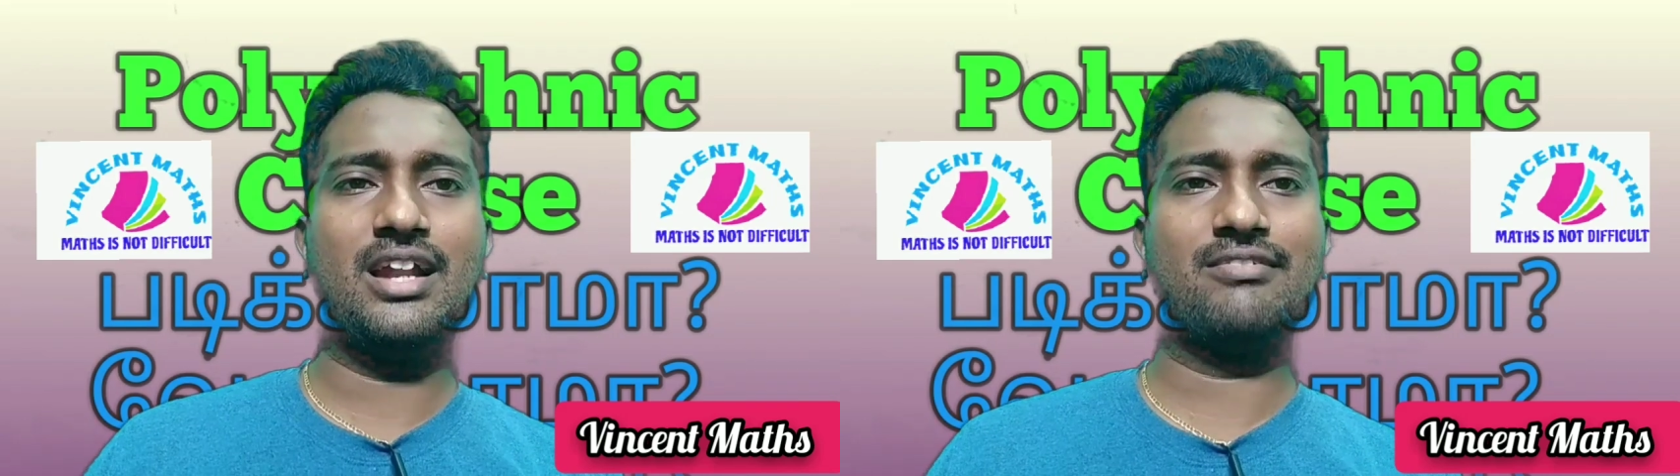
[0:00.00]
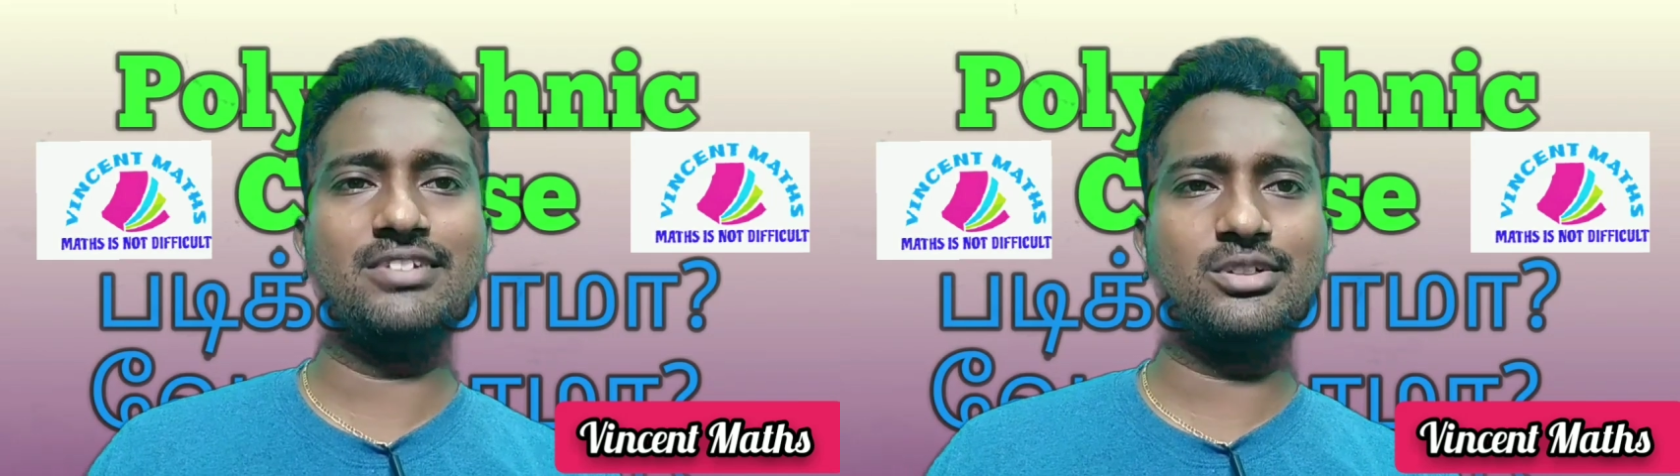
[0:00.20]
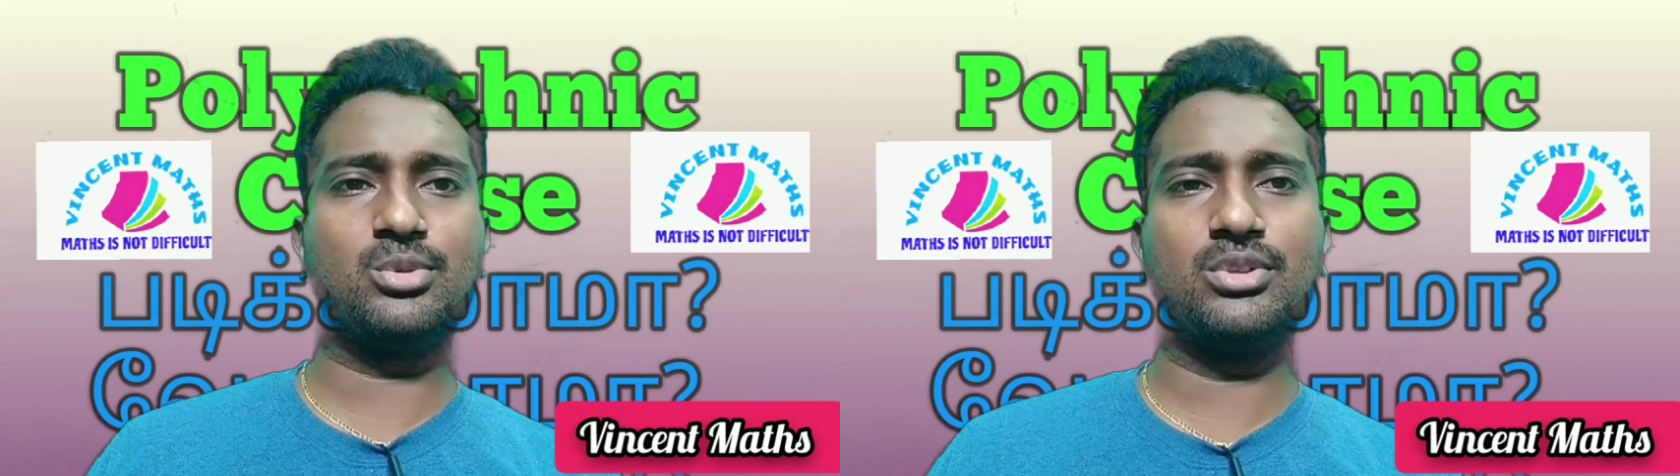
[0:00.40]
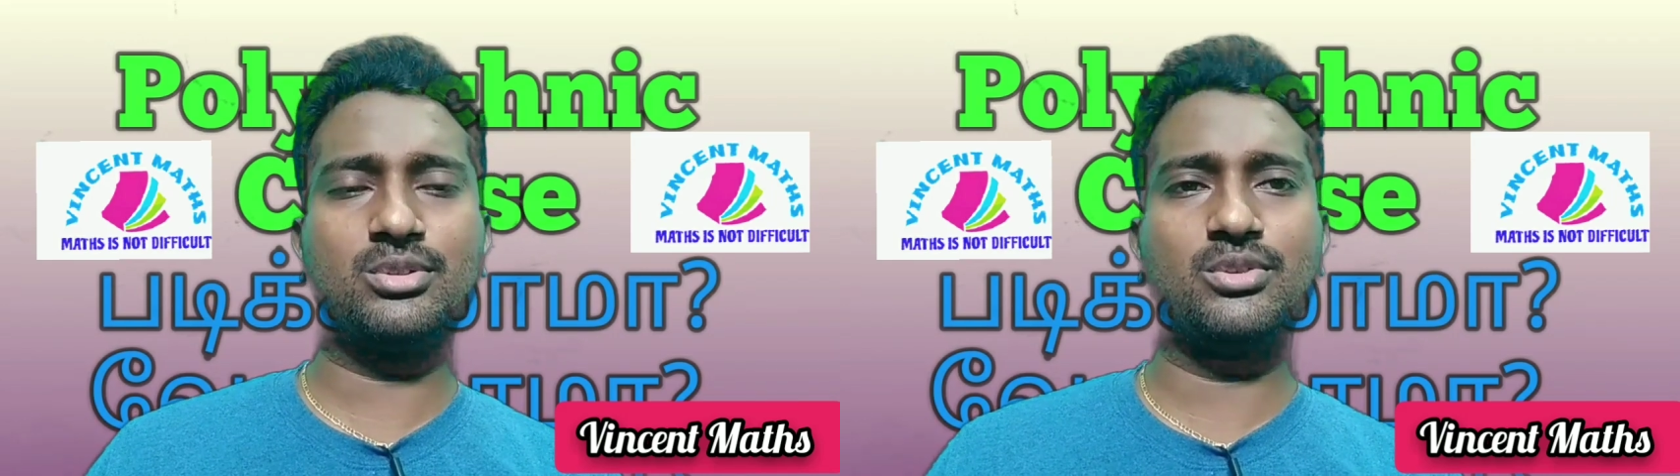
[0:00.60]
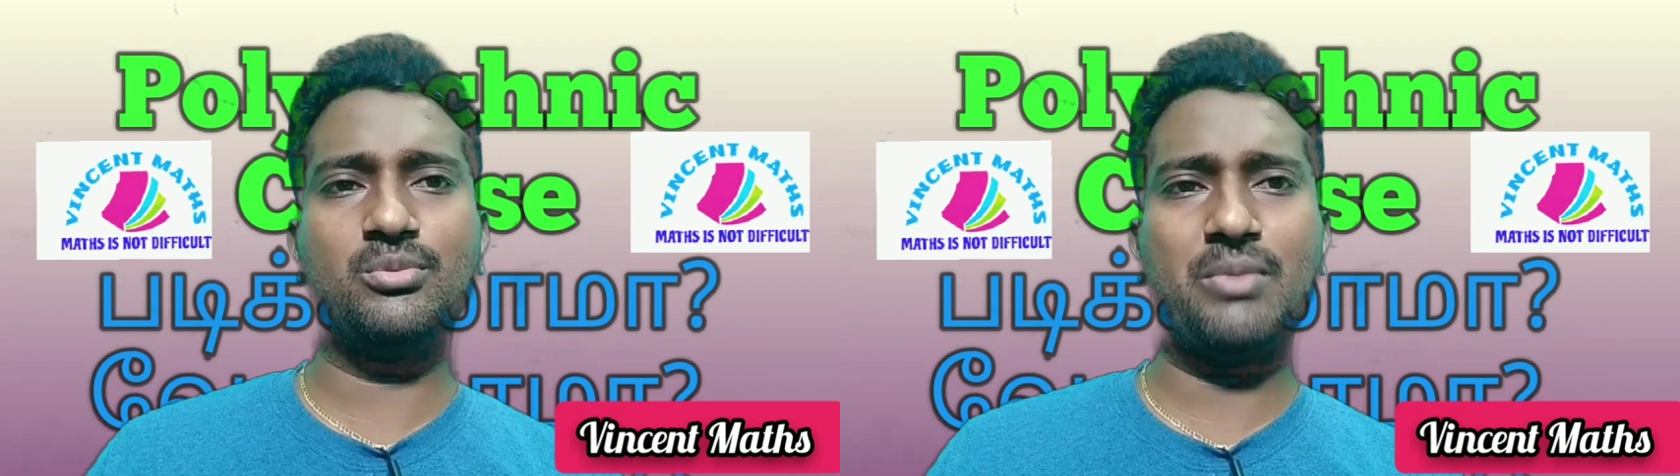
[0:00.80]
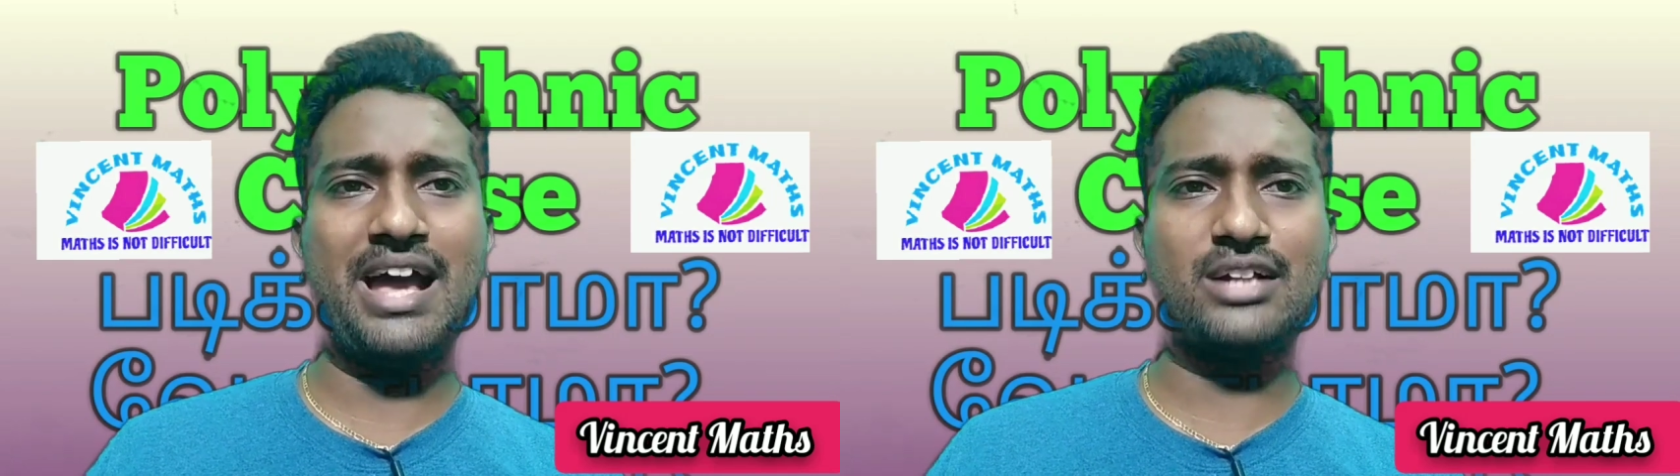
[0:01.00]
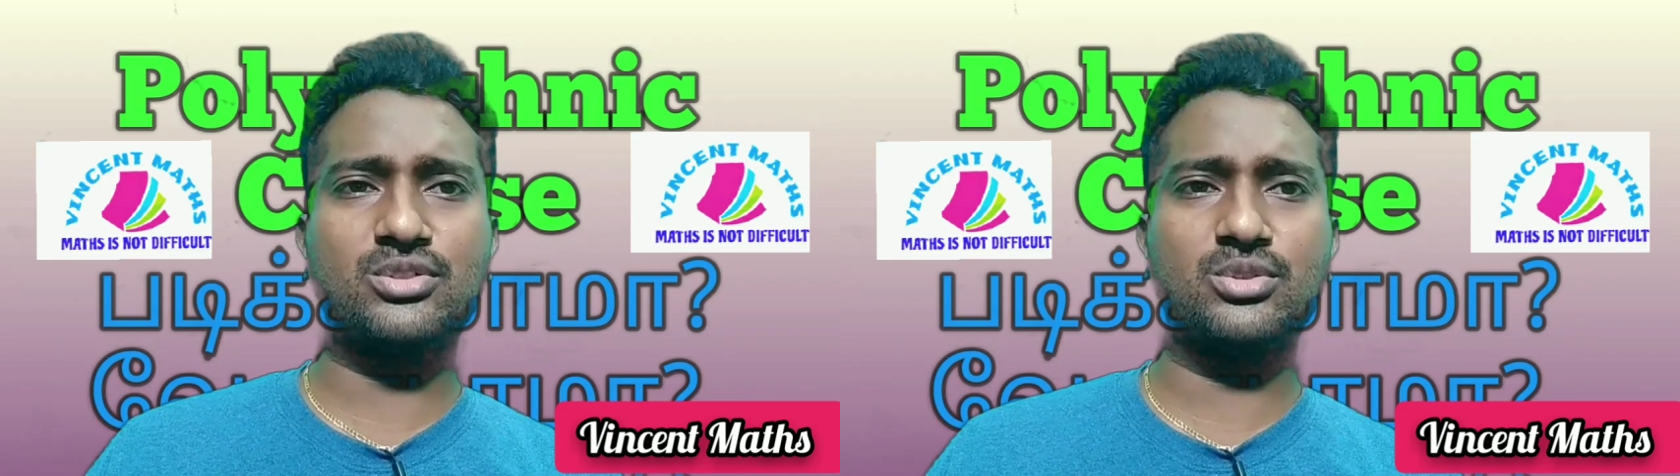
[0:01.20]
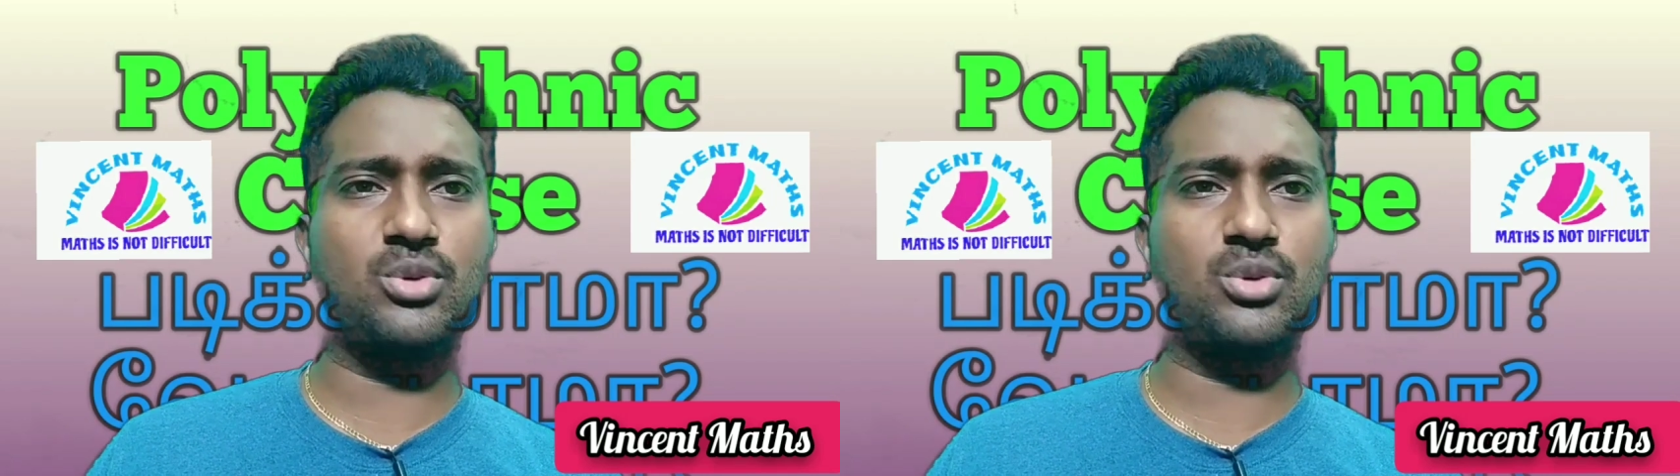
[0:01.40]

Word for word: லெவன்த்து டுவெல்த்து வந்து மேக்ஸ்